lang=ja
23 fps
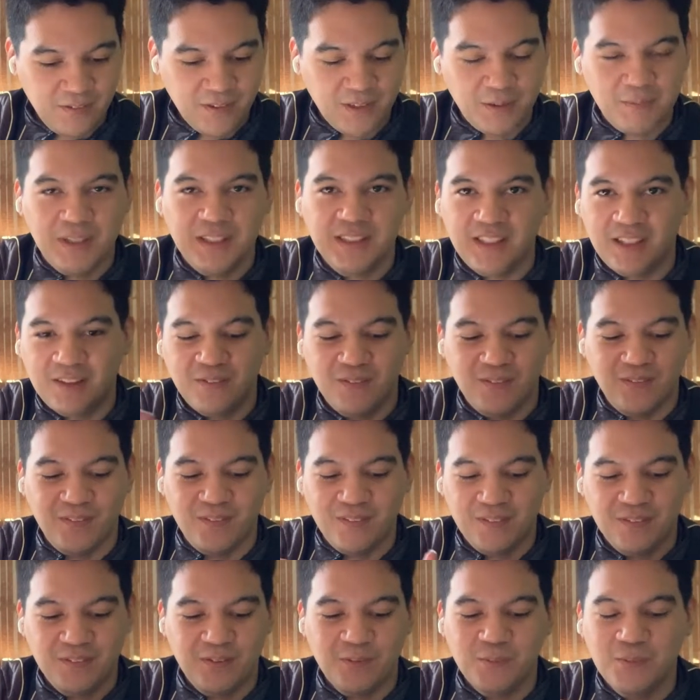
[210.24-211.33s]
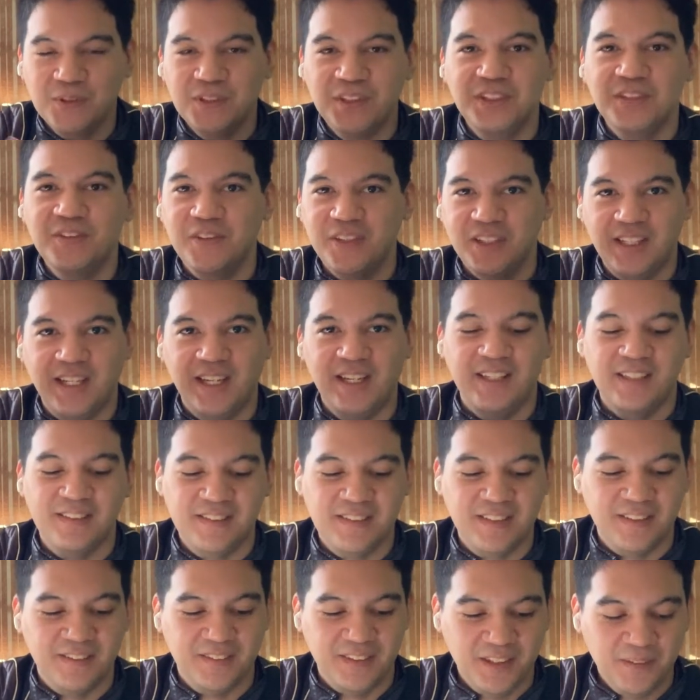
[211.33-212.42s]
これまたこう面白い対
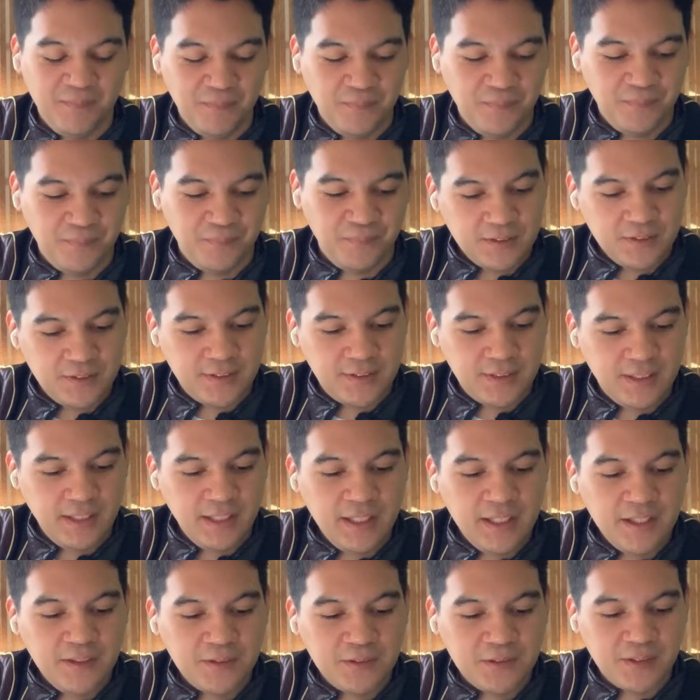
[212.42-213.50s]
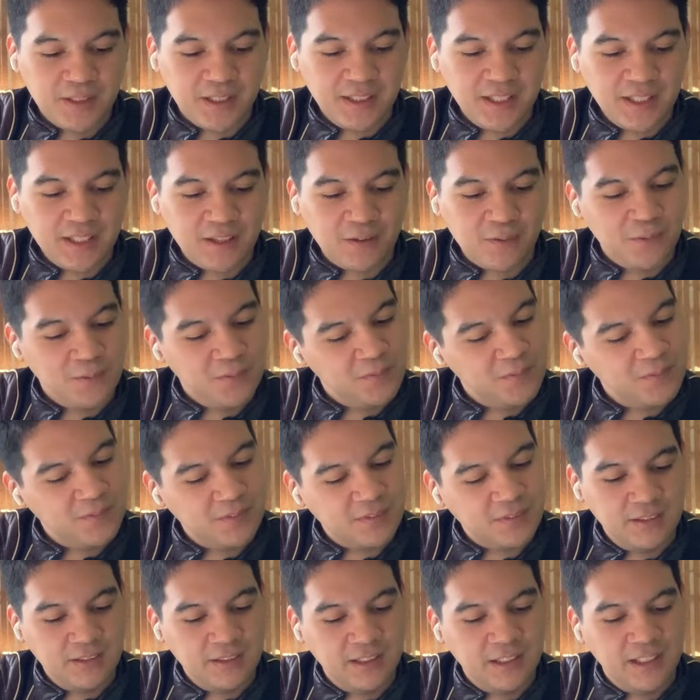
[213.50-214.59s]
決だよねそしてヒーローズはなんかこの
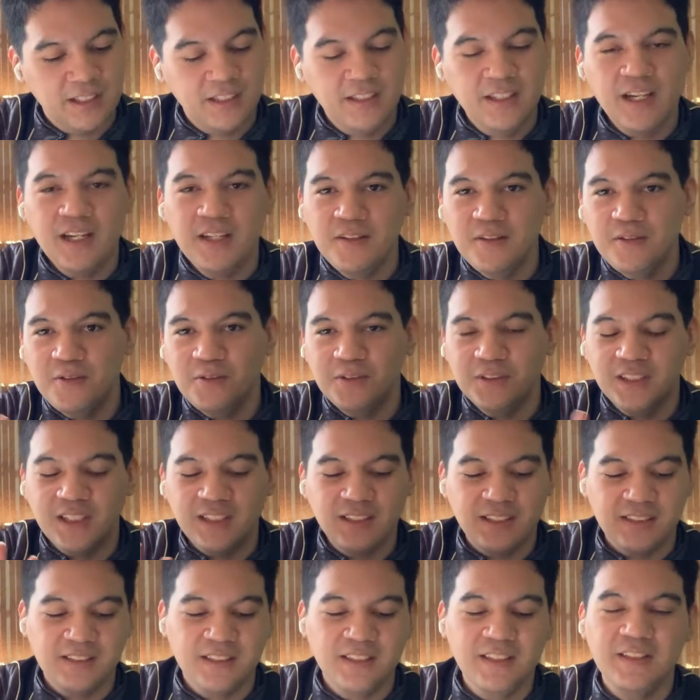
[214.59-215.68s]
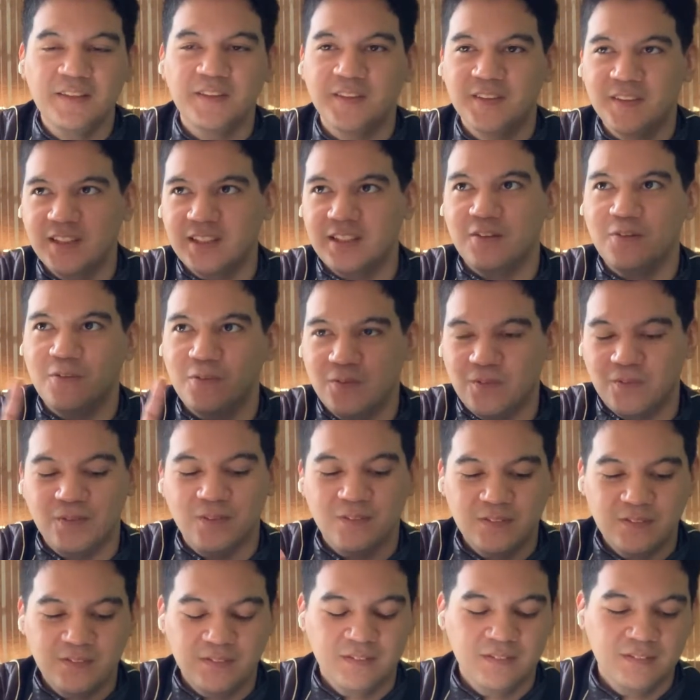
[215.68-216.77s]
祈願の仕方好きだよねなんかこ
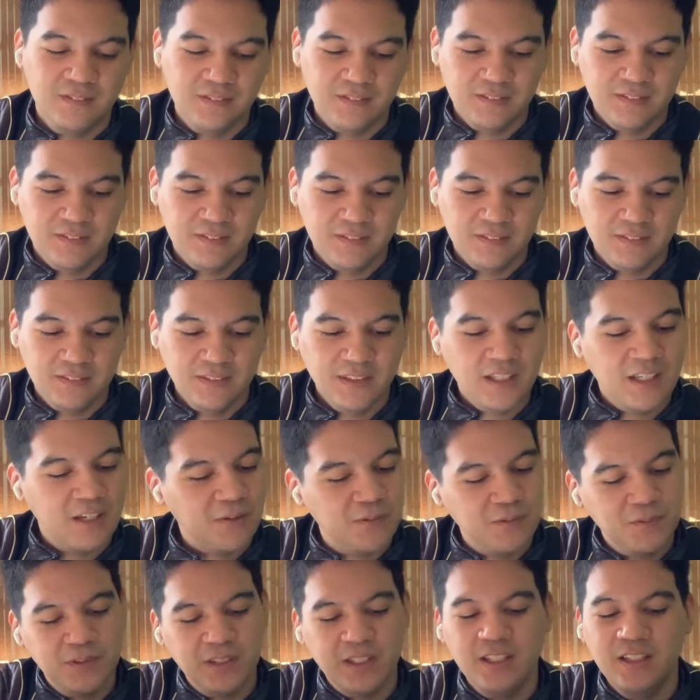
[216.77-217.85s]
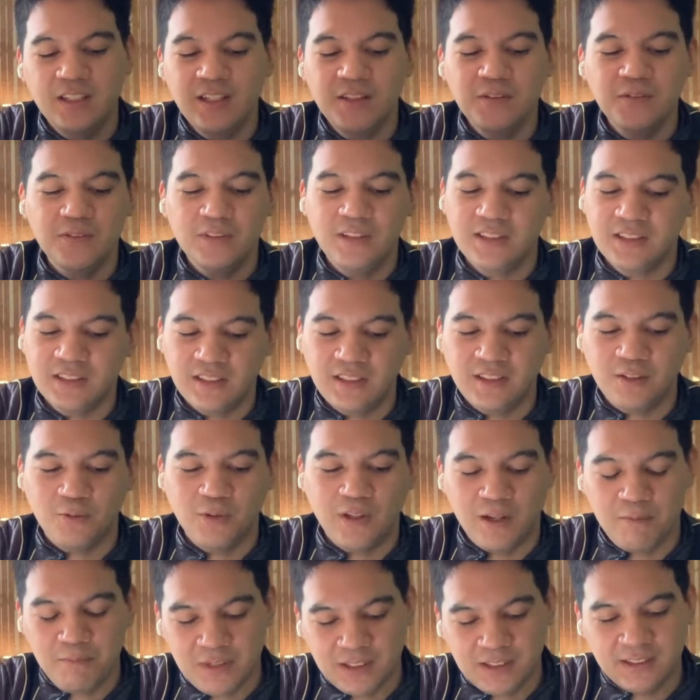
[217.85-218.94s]
うなんかこの気団の出し方
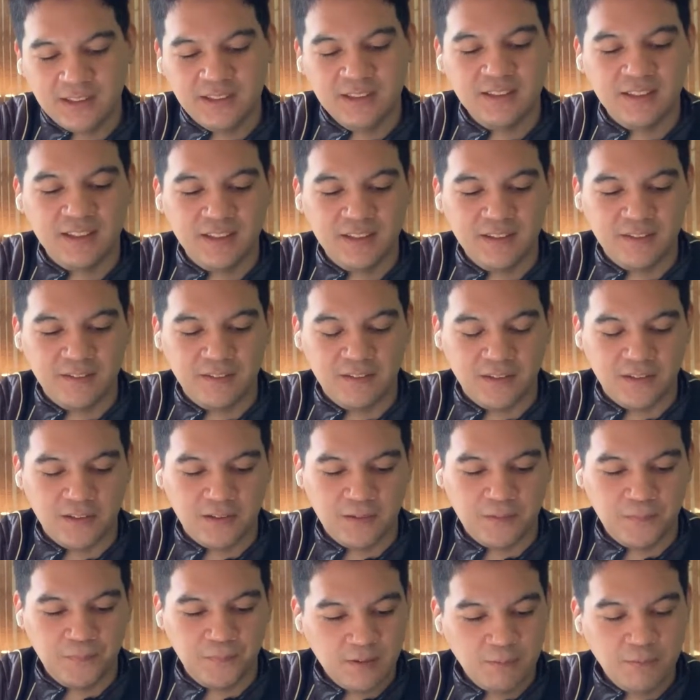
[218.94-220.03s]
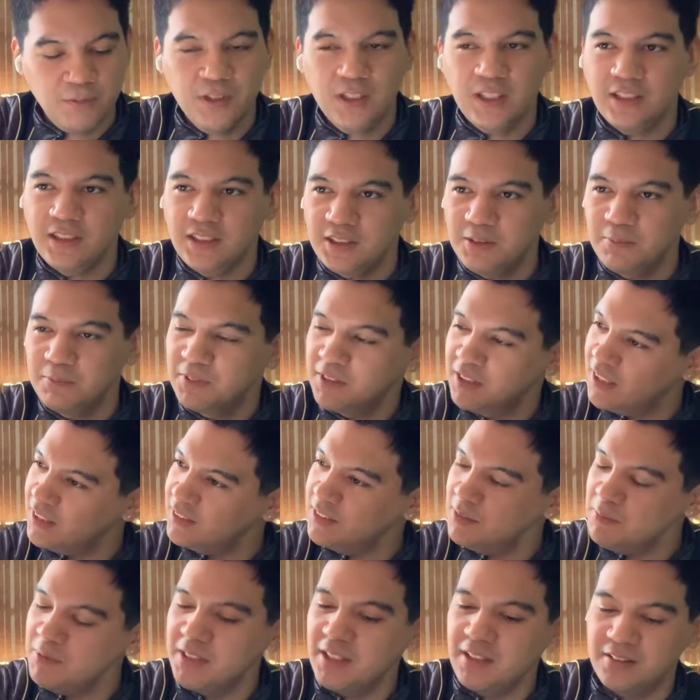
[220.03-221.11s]
俺あんま好きじゃないんだよな昔
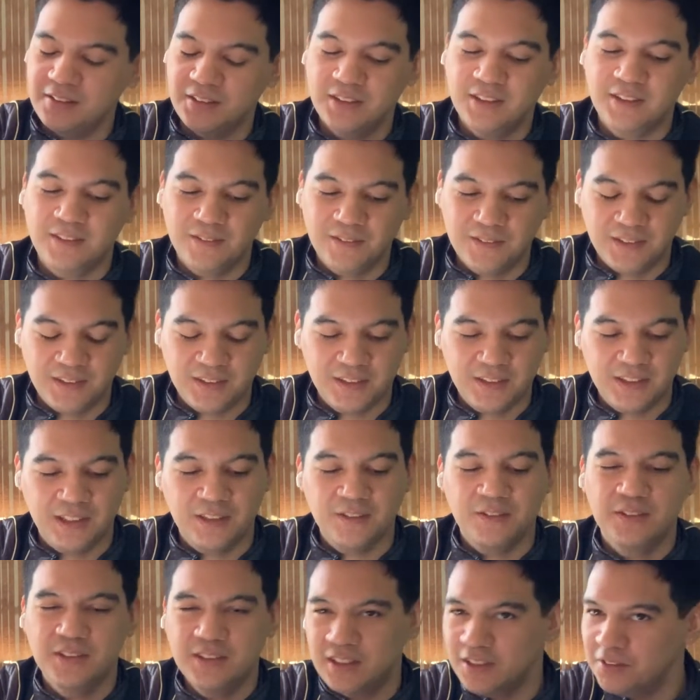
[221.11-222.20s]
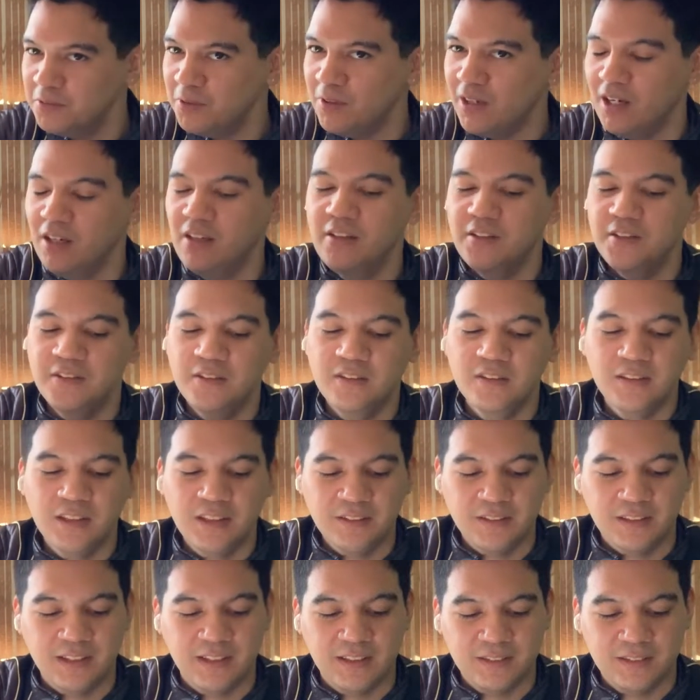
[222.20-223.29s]
昔みたくしてほしいちゃんちゃんと迫力のあ
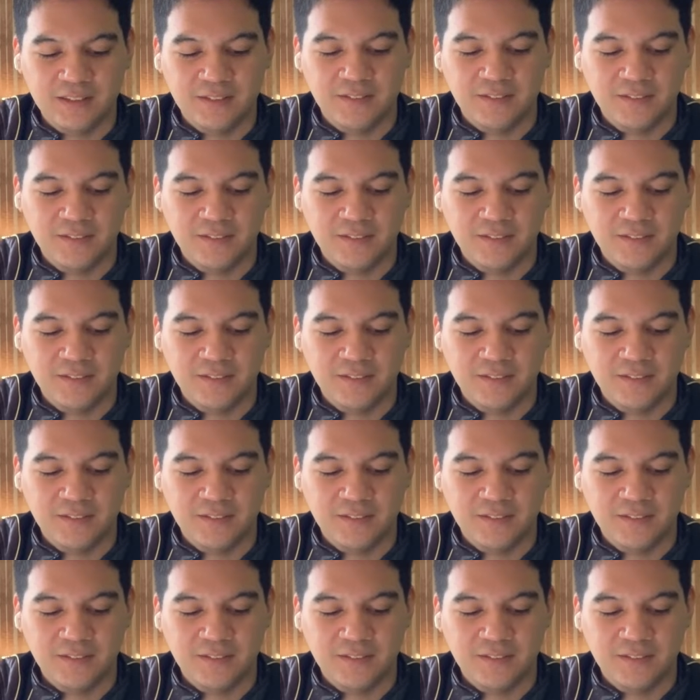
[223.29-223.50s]
る感じ